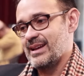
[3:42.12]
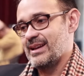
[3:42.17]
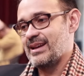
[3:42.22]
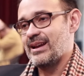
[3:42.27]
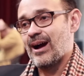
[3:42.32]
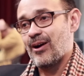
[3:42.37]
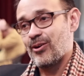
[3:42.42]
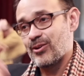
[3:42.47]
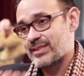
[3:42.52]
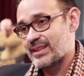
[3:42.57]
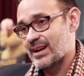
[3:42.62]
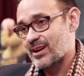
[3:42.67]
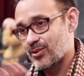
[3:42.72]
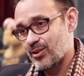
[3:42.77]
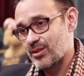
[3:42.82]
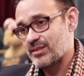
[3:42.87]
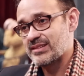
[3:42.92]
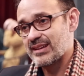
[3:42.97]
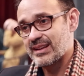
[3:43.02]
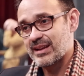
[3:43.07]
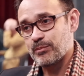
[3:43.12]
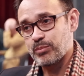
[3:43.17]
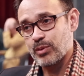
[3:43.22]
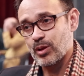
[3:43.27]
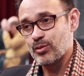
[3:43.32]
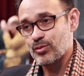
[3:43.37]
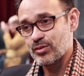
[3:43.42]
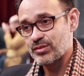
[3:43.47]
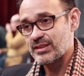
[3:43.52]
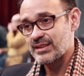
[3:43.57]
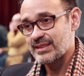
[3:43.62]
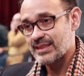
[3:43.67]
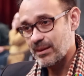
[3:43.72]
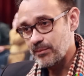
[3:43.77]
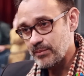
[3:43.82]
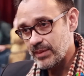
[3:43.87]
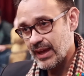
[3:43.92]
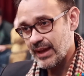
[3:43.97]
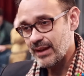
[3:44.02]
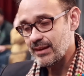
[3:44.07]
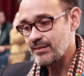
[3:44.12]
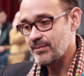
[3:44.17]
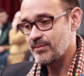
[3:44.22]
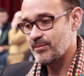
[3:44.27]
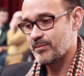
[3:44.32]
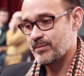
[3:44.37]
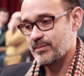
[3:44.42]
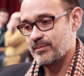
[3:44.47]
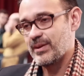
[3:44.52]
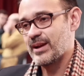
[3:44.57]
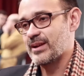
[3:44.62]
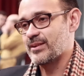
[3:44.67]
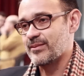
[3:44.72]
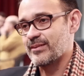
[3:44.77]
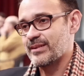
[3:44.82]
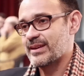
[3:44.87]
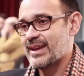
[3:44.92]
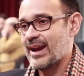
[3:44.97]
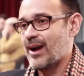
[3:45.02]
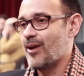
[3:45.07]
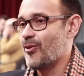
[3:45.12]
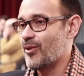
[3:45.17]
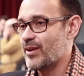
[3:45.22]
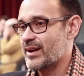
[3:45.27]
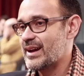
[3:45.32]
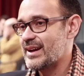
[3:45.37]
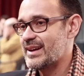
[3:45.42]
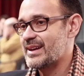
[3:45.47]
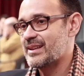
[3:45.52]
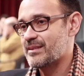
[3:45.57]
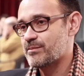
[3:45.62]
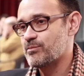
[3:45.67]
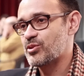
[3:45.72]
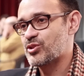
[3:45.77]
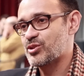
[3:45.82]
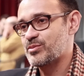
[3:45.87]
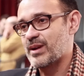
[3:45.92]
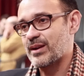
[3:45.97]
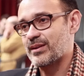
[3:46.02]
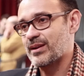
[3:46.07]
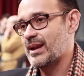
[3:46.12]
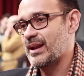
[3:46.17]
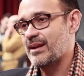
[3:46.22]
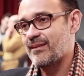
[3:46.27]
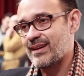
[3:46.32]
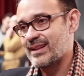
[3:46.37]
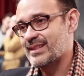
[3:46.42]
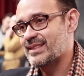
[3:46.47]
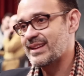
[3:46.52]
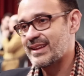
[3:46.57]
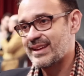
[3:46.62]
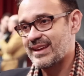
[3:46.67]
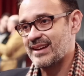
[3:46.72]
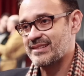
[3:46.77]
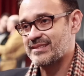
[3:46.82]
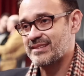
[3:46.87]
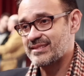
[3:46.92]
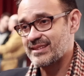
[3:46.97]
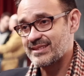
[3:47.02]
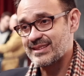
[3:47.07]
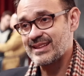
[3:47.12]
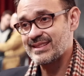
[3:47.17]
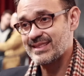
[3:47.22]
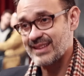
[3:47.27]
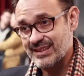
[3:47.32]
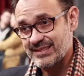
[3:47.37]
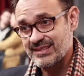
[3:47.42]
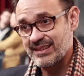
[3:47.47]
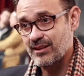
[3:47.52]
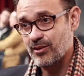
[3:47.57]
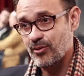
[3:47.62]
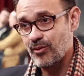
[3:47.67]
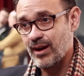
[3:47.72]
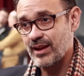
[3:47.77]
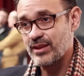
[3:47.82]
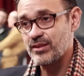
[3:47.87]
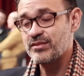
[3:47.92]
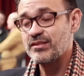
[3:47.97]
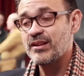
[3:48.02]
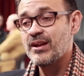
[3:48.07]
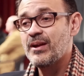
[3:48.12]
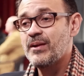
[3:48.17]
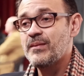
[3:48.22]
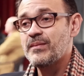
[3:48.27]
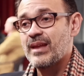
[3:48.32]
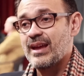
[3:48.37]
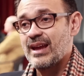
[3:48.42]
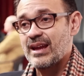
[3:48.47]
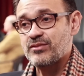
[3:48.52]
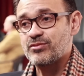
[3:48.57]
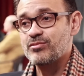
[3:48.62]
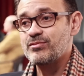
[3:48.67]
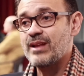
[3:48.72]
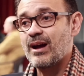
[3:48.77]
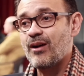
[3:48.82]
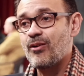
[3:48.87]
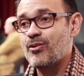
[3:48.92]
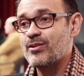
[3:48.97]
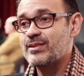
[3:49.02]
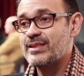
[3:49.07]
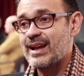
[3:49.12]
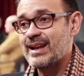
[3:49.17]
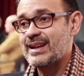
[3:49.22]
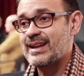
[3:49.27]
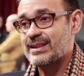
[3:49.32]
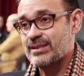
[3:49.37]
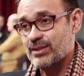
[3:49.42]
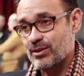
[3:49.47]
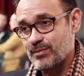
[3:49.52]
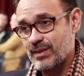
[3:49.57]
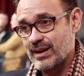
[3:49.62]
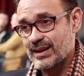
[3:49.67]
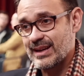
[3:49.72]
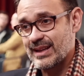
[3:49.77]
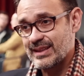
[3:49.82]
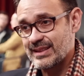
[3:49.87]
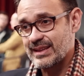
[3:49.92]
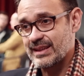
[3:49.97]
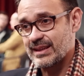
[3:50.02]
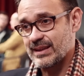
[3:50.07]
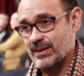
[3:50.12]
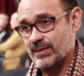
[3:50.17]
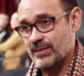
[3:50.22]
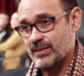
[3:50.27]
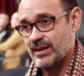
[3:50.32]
La otra cosa que producen también bueno, que ahora es mucho más relevante que hace 75 años, es una onda electromagnética.